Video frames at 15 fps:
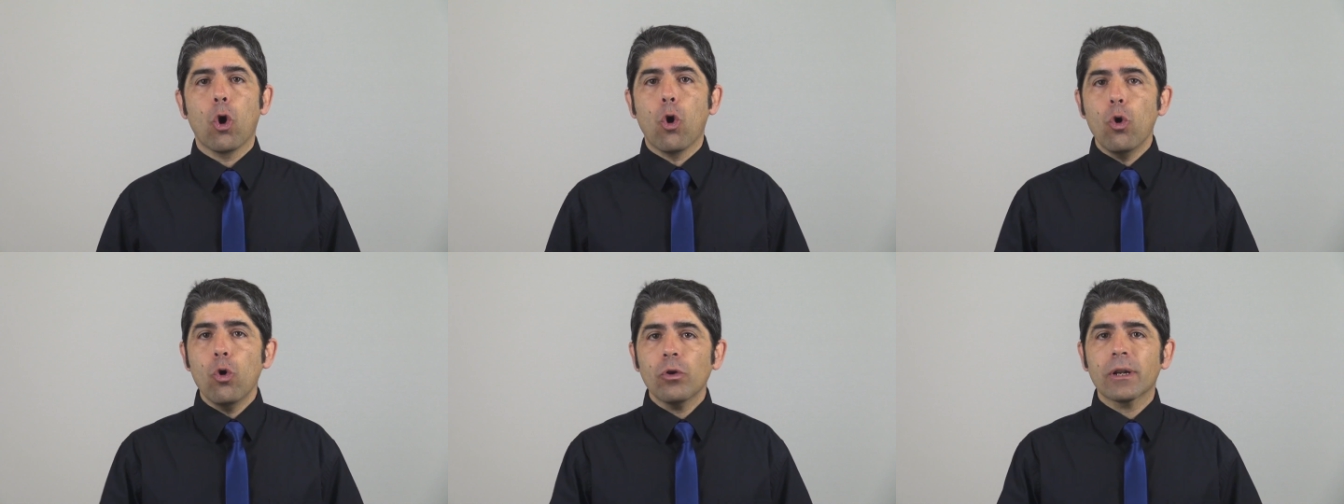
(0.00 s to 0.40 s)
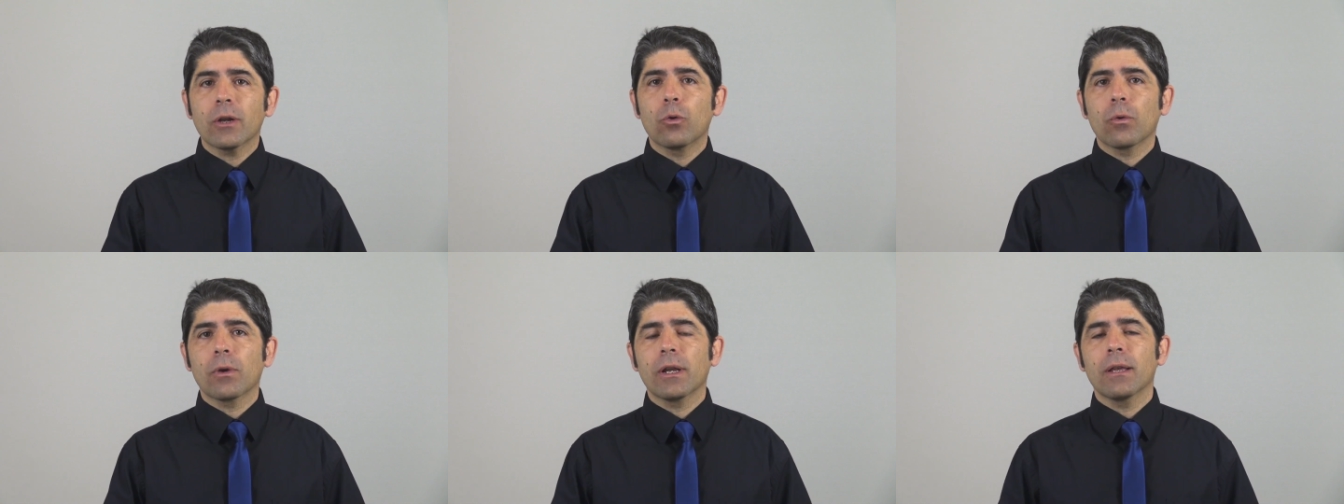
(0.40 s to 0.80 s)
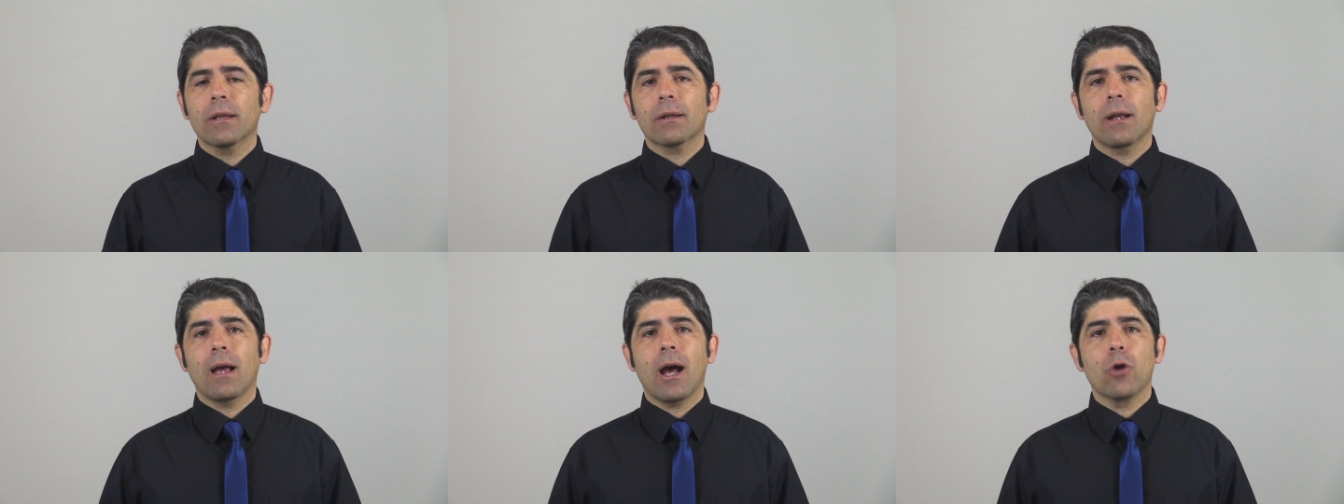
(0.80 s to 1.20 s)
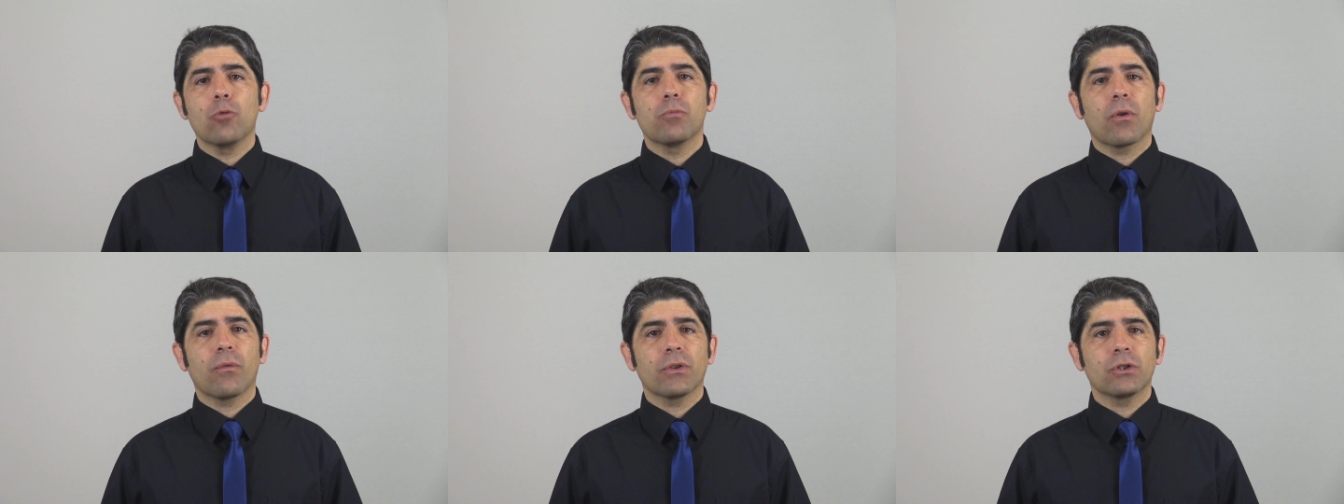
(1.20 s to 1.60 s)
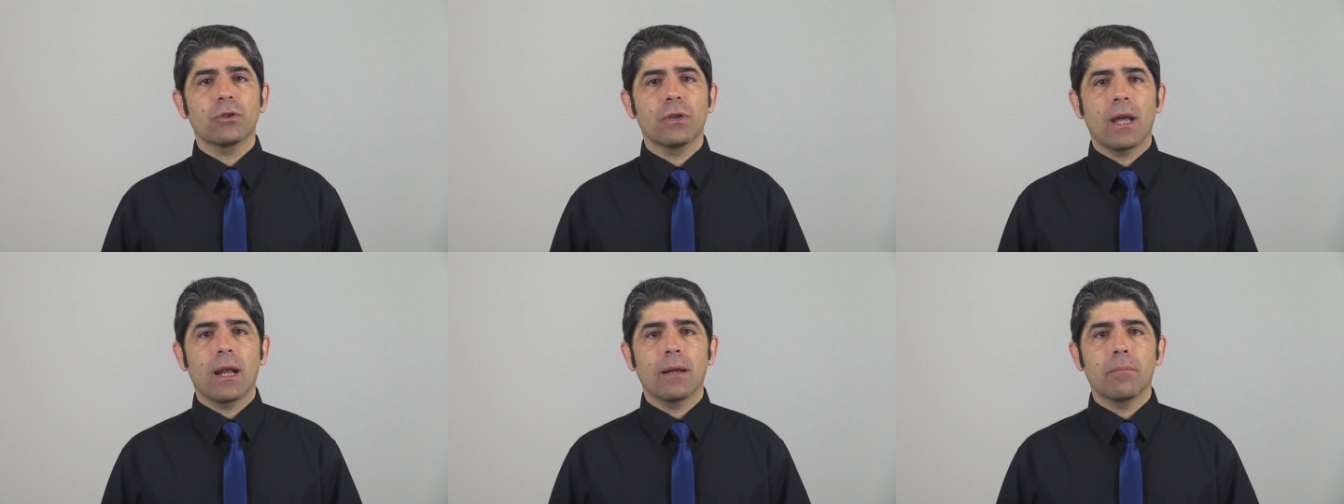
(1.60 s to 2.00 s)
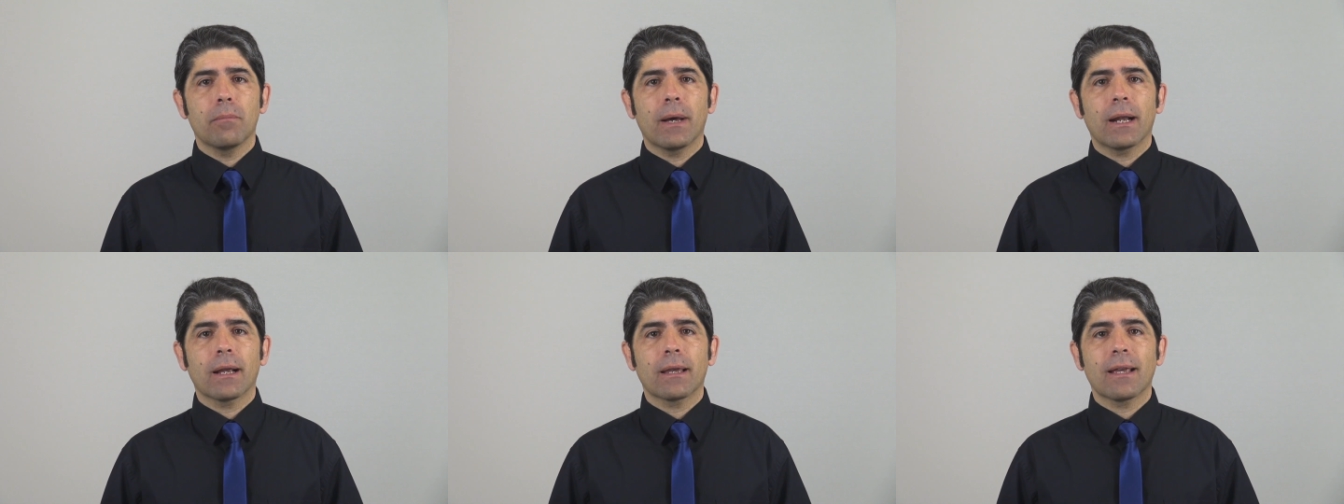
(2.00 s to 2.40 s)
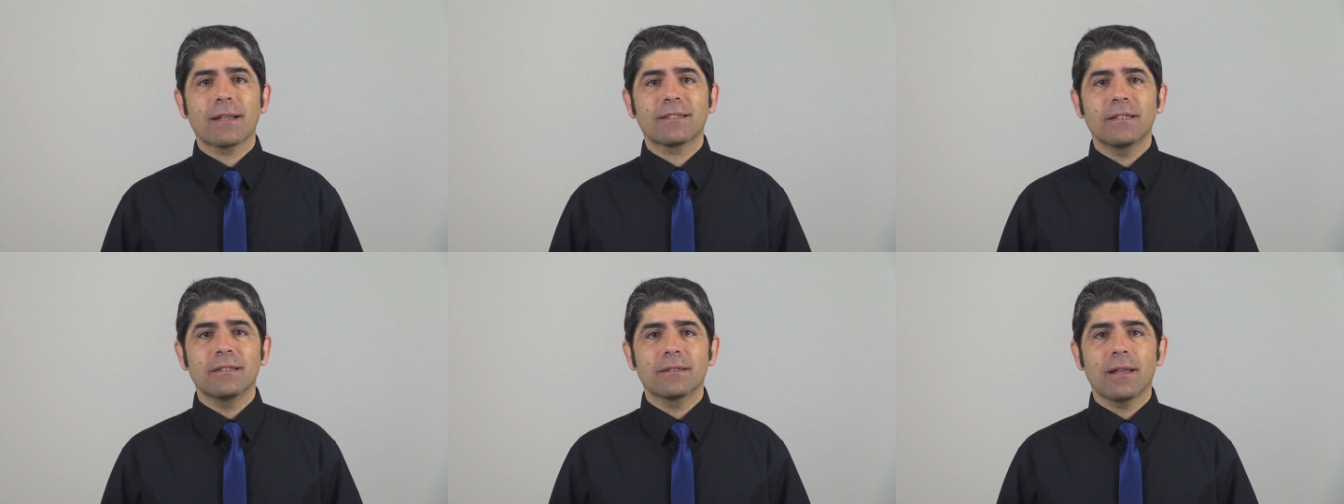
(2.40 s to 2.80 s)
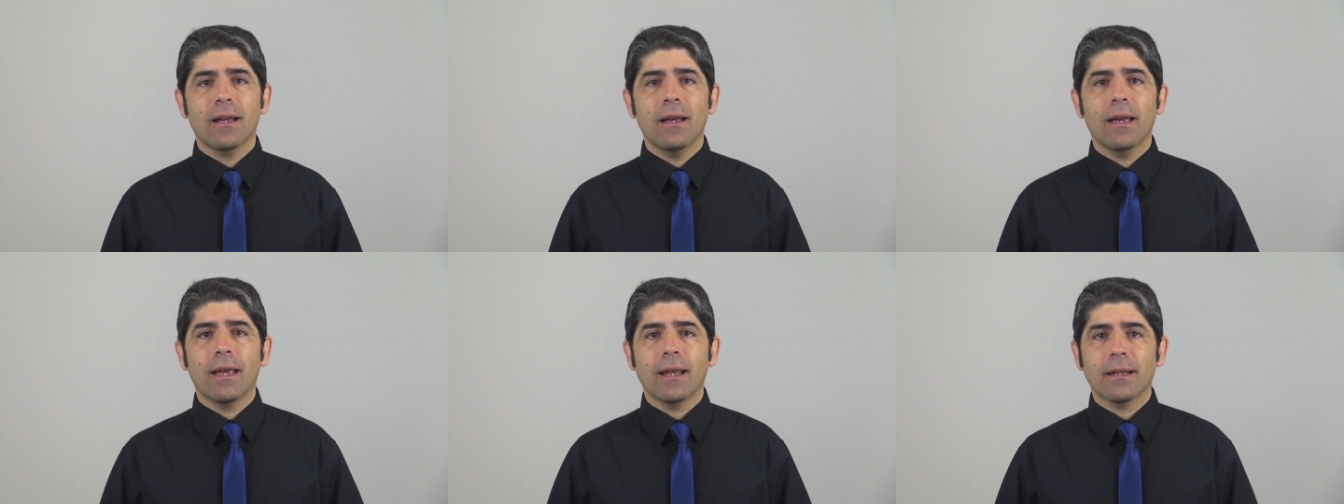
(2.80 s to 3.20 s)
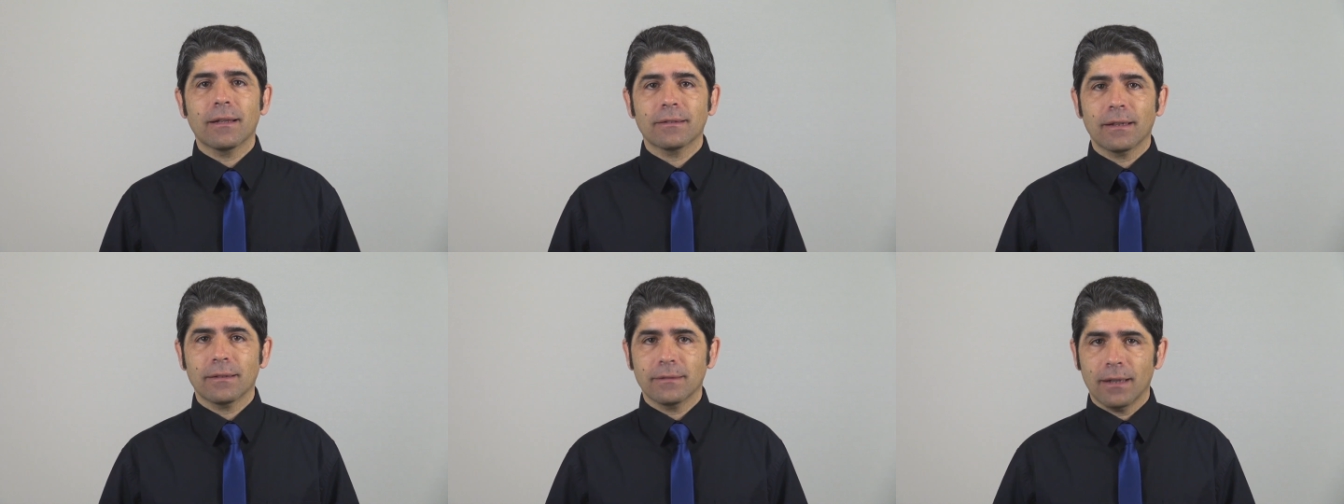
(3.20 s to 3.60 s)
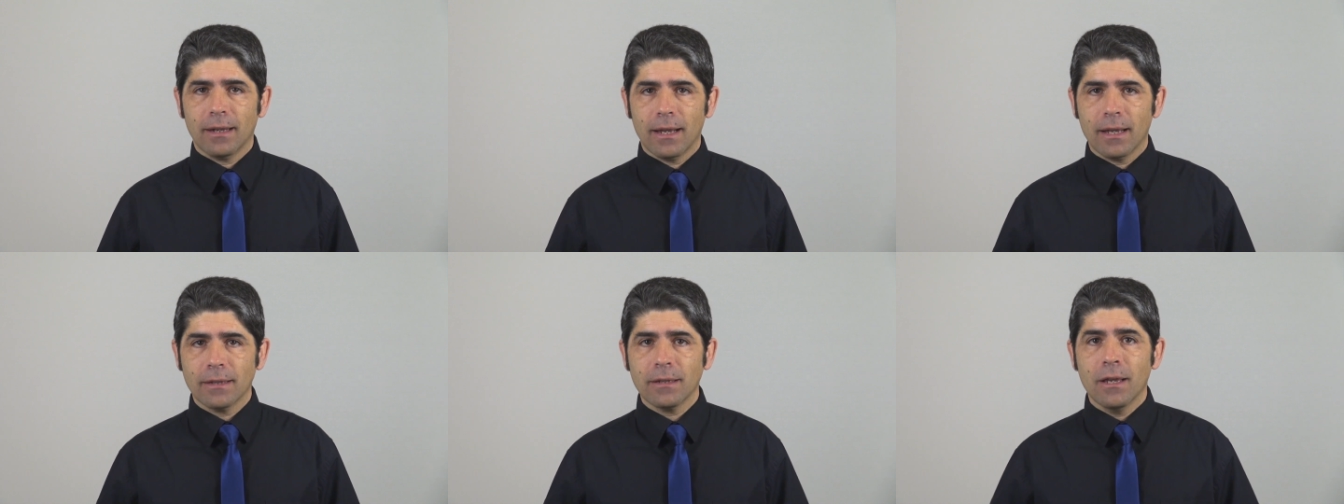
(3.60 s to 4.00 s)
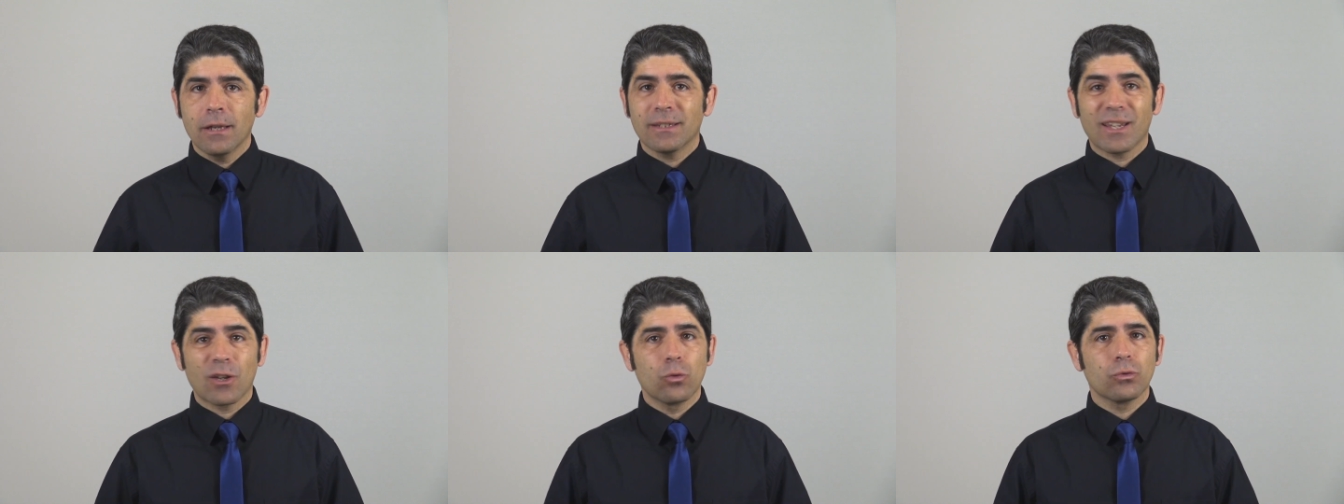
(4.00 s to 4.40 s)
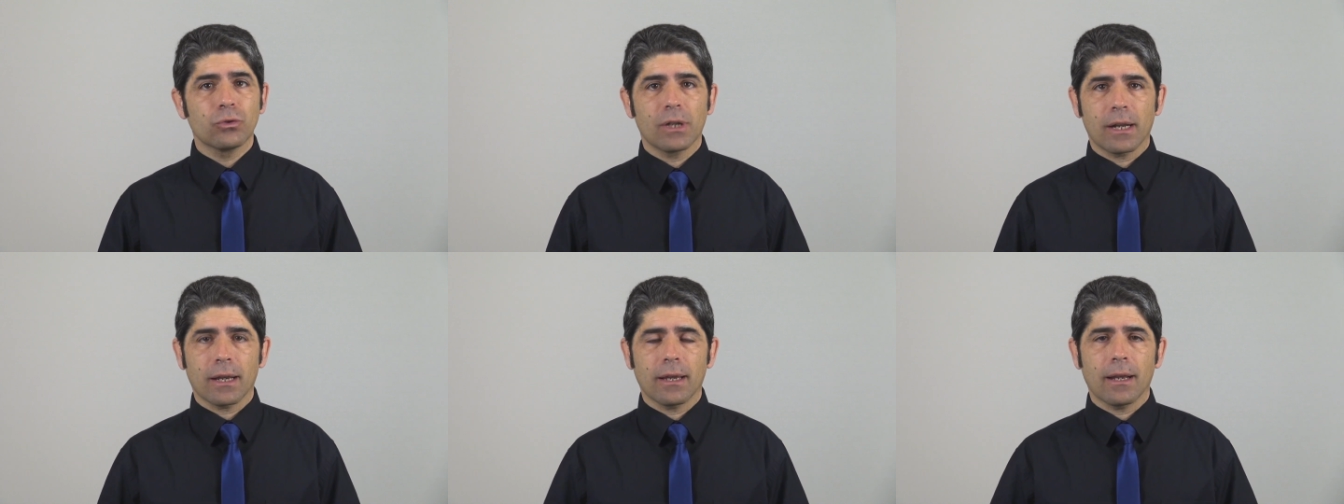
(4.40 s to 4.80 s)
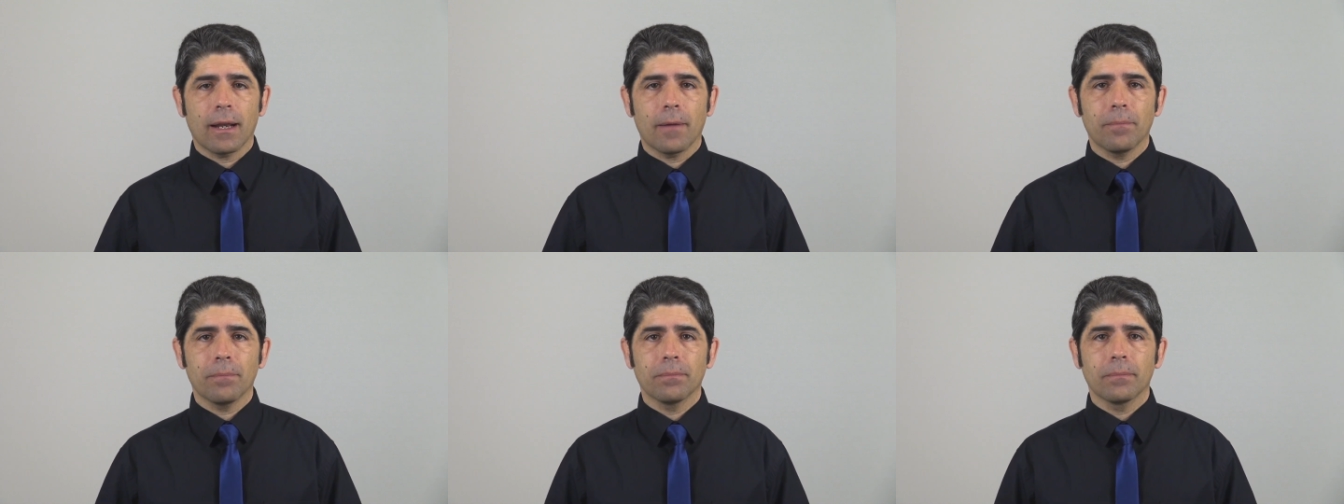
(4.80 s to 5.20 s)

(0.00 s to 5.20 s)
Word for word: o recurrir a un profesional para que asista en estas tareas según se requiera.